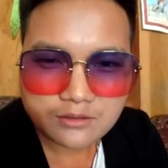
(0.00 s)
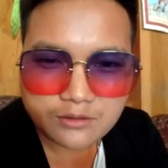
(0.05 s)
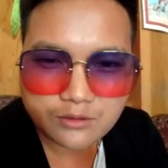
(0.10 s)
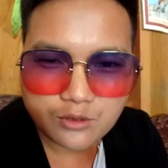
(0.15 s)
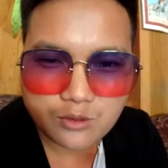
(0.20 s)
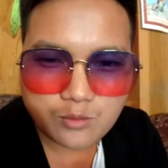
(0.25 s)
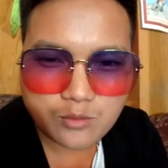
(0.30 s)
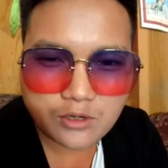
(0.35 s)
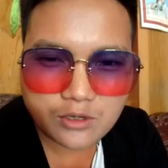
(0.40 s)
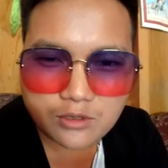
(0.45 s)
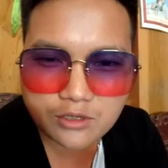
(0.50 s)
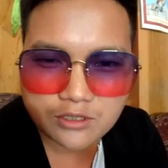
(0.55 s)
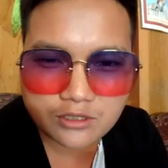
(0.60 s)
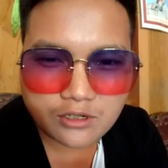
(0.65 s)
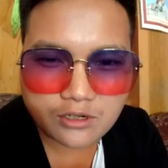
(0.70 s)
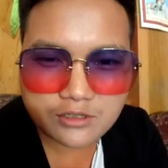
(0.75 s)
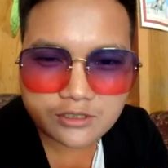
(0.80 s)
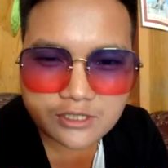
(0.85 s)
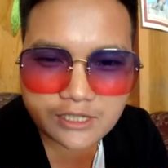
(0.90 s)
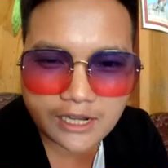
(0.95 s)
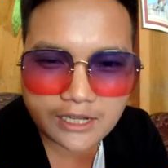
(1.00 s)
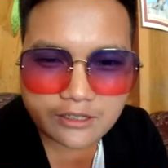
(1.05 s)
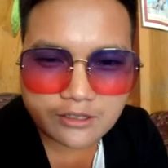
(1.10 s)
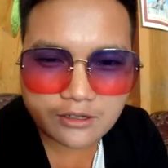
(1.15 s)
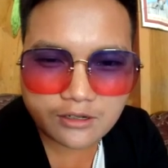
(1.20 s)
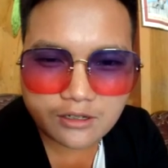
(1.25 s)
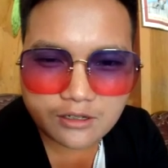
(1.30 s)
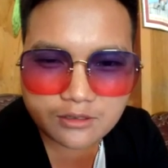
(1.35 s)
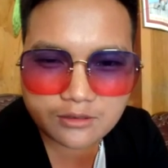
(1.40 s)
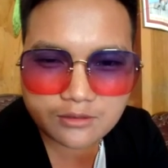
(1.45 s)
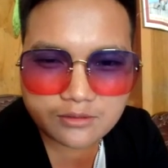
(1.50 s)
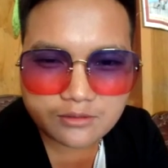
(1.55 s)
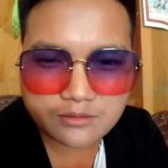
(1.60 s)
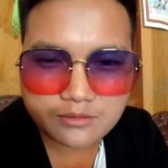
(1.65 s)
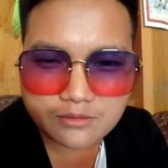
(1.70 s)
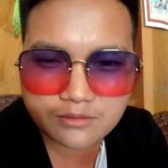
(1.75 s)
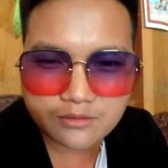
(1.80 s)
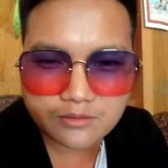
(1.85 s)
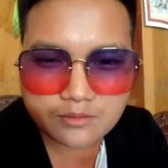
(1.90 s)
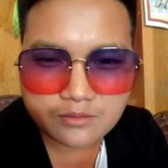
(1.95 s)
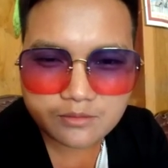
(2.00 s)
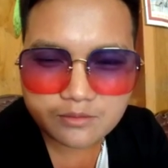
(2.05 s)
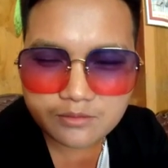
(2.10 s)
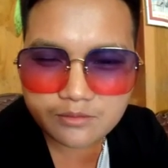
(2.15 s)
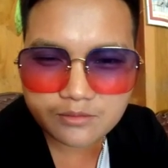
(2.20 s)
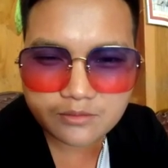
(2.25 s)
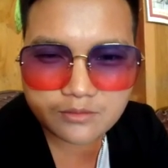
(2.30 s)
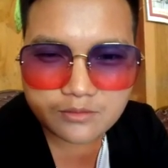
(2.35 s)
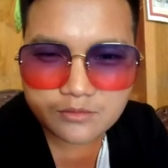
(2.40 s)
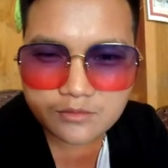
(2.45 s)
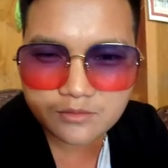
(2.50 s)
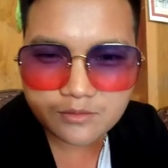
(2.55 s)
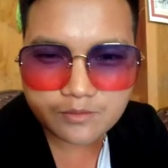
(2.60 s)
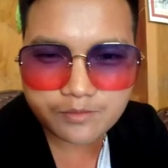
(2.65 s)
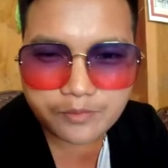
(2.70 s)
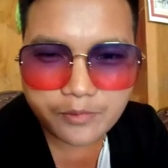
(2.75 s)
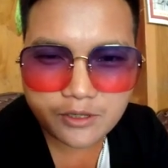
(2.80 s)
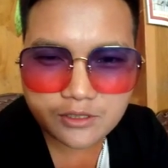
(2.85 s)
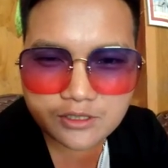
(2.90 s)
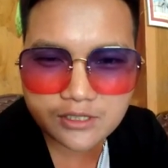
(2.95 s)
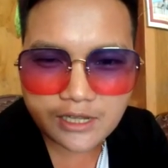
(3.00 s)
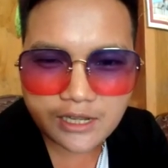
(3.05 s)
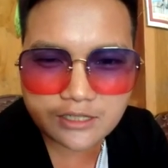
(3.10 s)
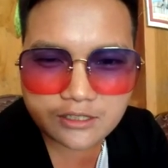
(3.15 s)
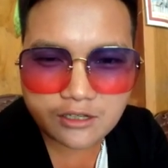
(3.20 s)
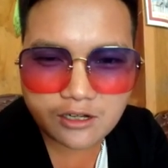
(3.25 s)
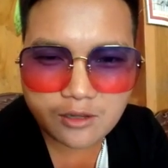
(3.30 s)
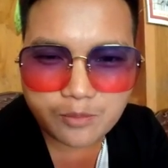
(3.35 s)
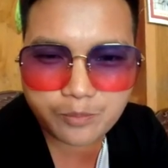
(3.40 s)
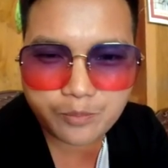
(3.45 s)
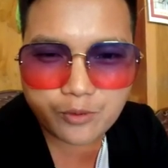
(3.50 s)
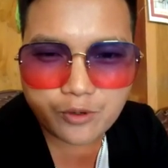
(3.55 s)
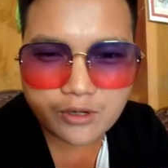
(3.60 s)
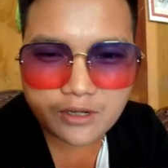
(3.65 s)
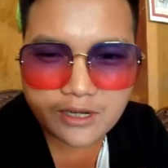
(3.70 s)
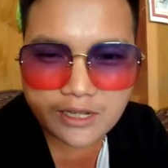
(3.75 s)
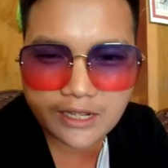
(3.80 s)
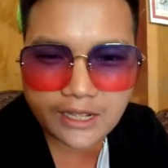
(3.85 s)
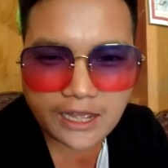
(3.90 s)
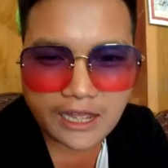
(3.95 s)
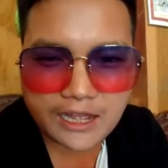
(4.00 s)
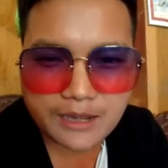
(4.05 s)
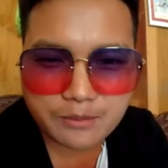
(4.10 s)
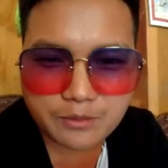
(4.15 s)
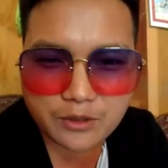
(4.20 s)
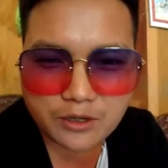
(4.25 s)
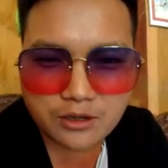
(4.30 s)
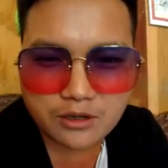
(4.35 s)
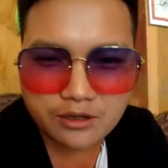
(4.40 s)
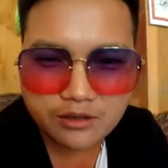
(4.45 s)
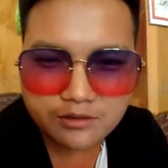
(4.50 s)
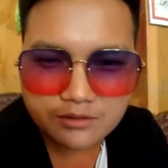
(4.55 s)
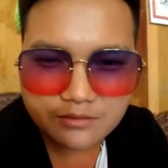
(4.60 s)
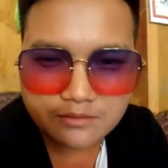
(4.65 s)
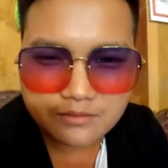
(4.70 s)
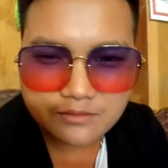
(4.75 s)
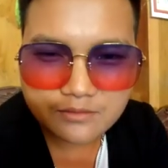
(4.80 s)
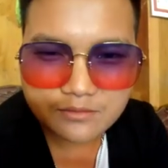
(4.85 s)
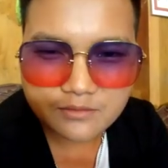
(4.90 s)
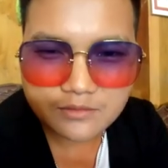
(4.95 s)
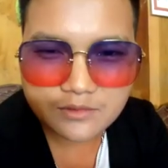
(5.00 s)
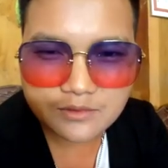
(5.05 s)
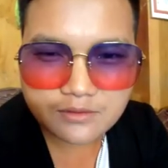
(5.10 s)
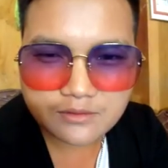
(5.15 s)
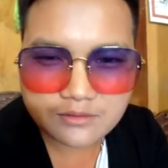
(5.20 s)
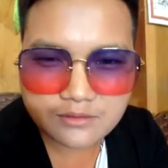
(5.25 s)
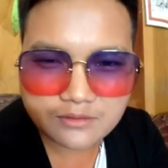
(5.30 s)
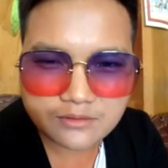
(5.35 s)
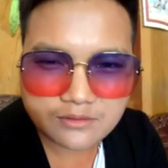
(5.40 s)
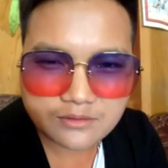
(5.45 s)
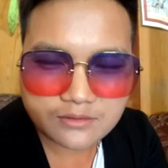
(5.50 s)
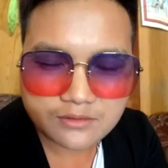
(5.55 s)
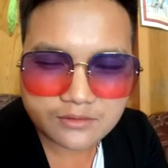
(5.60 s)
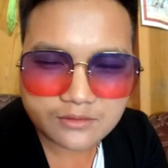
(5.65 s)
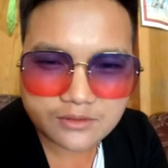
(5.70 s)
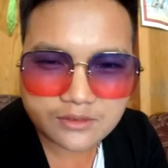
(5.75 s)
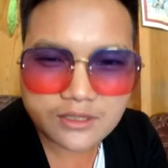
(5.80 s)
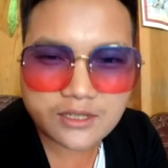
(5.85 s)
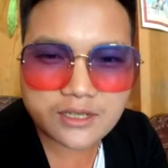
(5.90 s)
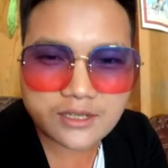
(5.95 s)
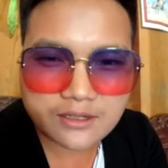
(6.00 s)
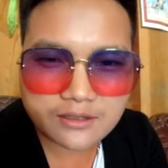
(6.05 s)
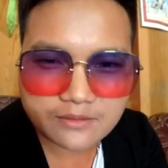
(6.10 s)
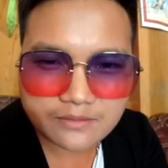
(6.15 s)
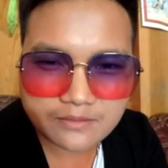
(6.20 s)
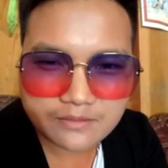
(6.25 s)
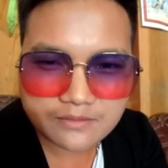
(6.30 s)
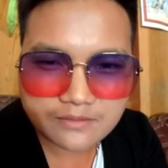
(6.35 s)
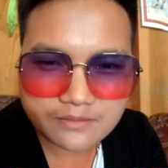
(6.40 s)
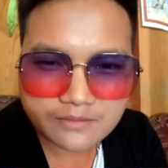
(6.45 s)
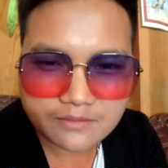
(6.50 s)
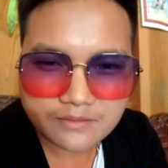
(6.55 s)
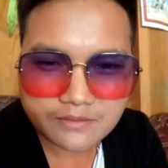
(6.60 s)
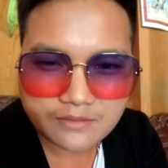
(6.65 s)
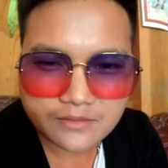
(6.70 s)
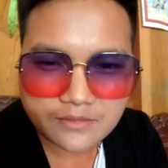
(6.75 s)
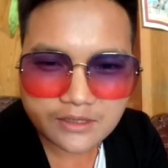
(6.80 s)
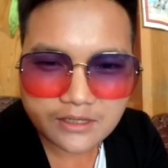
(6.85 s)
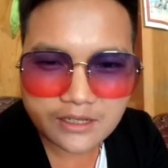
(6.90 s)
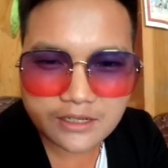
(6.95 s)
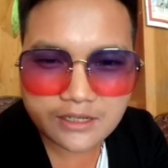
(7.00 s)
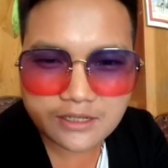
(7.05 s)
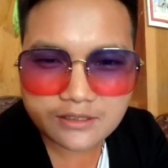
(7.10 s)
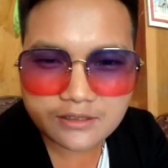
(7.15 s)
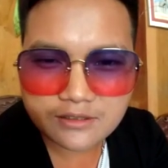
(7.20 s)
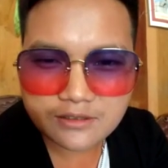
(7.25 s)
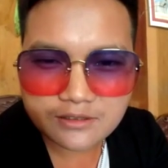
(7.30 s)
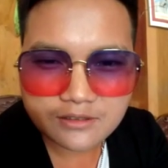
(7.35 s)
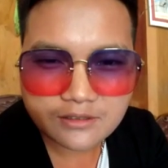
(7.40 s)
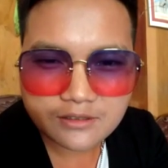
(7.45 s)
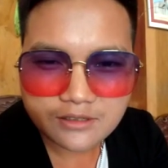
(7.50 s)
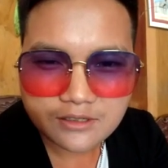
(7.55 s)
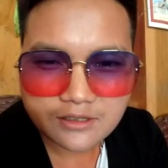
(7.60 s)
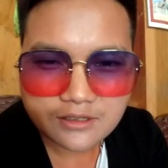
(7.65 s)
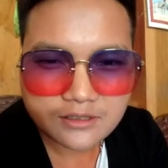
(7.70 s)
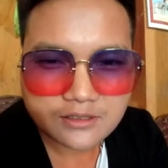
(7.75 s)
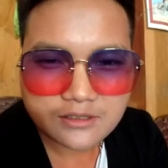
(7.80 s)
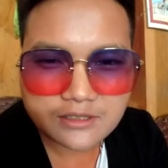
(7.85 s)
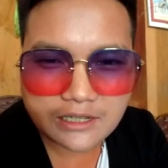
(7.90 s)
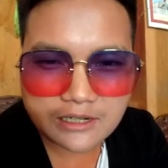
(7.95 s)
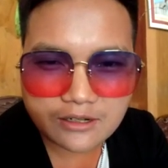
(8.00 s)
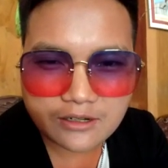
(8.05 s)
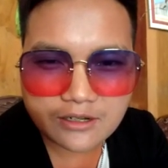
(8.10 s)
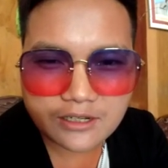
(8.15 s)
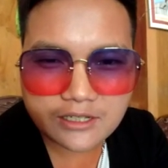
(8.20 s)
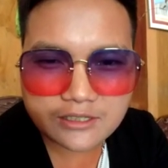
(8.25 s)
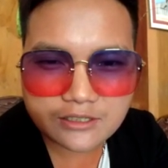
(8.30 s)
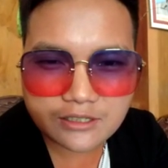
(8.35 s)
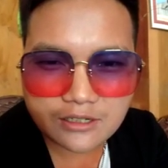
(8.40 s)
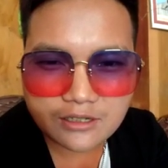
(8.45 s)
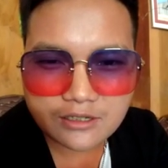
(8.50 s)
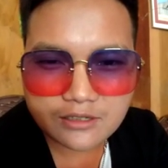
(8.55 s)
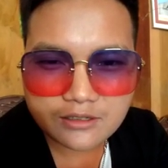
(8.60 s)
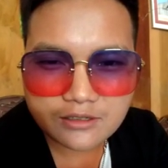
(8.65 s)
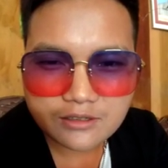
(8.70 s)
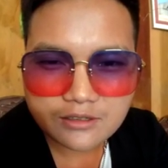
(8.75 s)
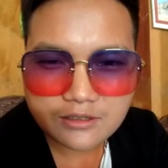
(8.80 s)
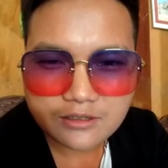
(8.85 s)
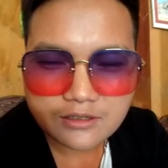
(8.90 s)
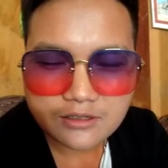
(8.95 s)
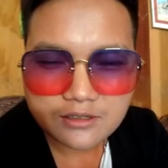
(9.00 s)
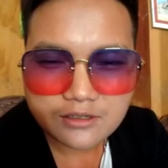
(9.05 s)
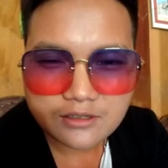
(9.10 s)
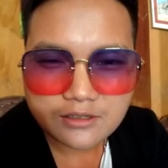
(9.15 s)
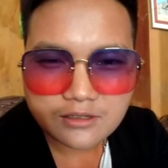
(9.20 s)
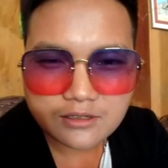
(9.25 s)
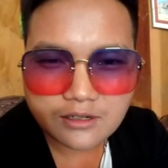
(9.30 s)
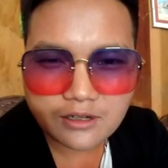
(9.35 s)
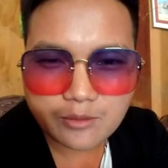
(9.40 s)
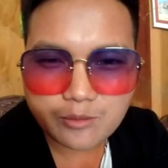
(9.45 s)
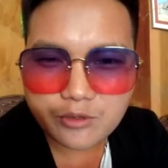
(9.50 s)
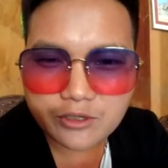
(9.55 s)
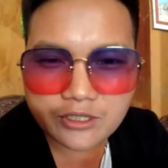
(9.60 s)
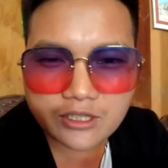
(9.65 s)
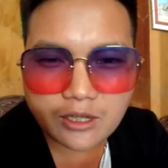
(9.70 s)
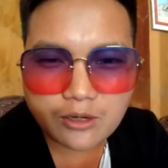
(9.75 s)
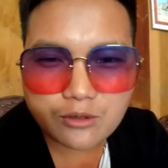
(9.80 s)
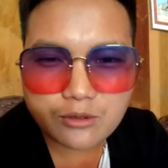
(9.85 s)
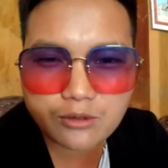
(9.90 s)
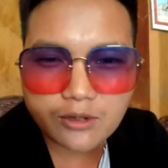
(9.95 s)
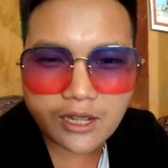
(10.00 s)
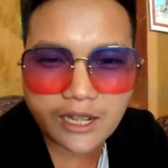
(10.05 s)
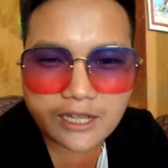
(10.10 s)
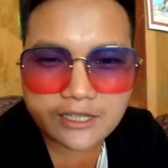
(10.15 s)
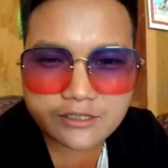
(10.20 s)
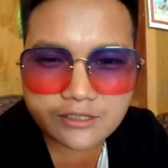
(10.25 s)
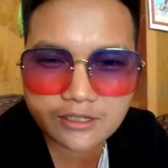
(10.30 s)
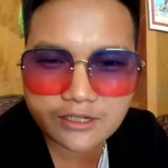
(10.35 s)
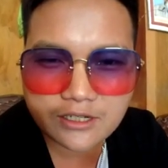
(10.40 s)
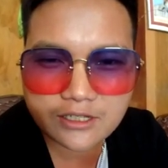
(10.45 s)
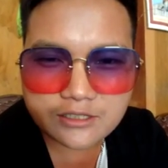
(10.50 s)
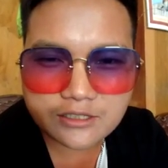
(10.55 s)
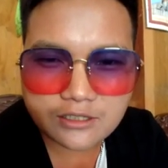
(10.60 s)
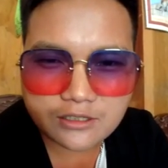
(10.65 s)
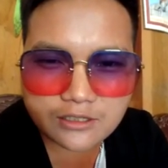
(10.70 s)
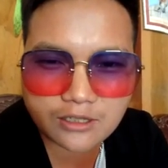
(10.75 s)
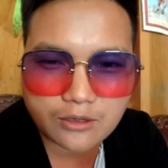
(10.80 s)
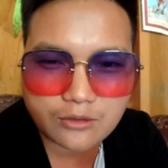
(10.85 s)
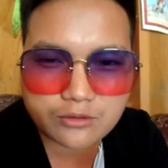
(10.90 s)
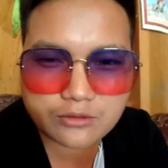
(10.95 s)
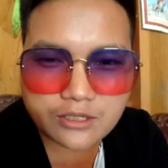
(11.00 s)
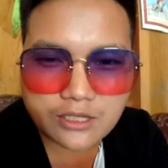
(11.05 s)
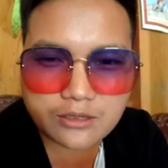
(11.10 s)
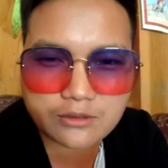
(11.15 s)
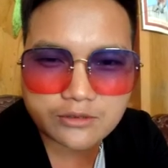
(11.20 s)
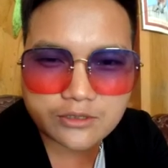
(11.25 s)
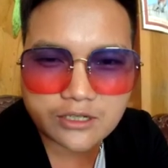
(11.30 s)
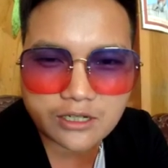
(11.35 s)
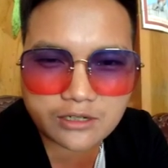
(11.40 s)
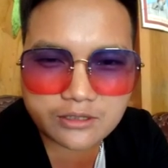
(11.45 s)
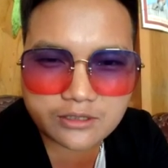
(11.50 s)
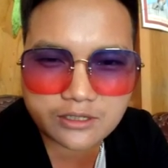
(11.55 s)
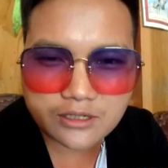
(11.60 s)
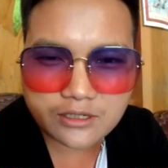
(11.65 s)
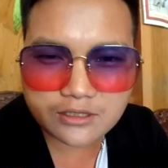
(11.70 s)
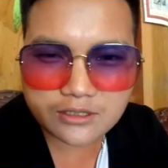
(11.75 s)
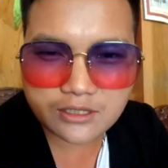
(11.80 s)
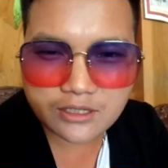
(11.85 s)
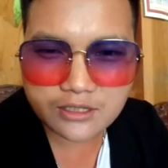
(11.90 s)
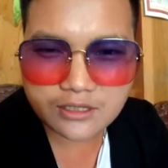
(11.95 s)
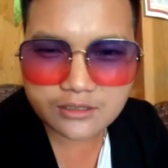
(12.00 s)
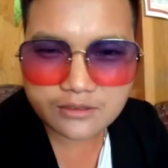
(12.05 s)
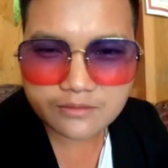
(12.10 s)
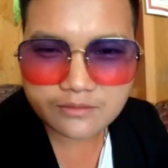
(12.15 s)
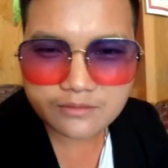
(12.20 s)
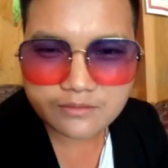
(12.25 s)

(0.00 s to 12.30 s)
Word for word: lu mua lột tròn cha cho lo bó cha cho lo buộc đầy ám lo nè ê chả nó đây chữ lo muốn cho lù hai xưa đây chữ tao lúc tây lúc chơi thế nó chị